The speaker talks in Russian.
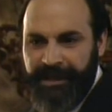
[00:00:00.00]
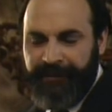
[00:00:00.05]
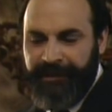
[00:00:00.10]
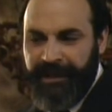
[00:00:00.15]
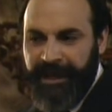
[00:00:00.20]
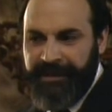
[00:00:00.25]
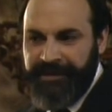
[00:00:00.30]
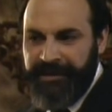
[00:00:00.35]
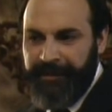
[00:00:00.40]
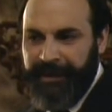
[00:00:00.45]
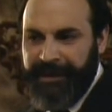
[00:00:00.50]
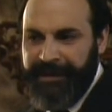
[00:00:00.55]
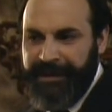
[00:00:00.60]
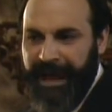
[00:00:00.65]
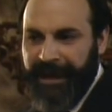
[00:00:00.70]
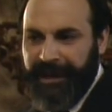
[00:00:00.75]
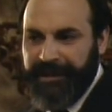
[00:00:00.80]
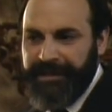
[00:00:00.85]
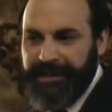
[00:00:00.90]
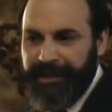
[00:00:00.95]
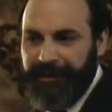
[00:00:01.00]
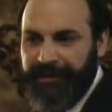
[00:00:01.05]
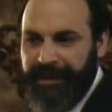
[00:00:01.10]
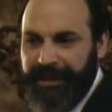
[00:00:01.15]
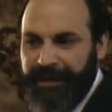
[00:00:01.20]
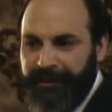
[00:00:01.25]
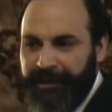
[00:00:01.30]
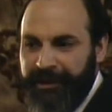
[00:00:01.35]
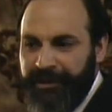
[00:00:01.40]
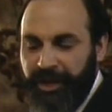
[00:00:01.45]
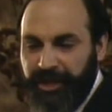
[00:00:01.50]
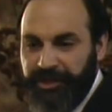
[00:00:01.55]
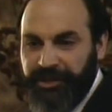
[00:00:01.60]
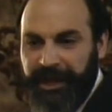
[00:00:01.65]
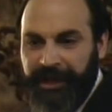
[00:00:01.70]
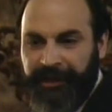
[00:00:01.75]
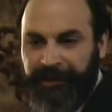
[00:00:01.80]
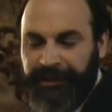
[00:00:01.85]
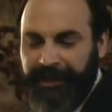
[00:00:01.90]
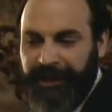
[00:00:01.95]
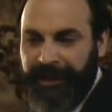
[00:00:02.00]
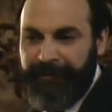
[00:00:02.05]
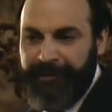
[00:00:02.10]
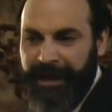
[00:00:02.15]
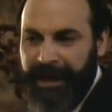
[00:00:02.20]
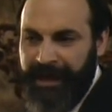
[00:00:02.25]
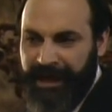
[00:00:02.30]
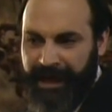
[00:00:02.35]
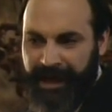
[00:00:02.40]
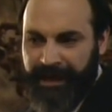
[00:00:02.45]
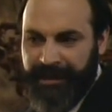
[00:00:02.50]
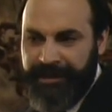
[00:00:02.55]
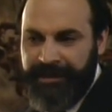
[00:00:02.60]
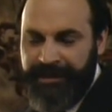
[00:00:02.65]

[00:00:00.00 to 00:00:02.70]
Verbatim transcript: глаз пелену банальности и восприятия.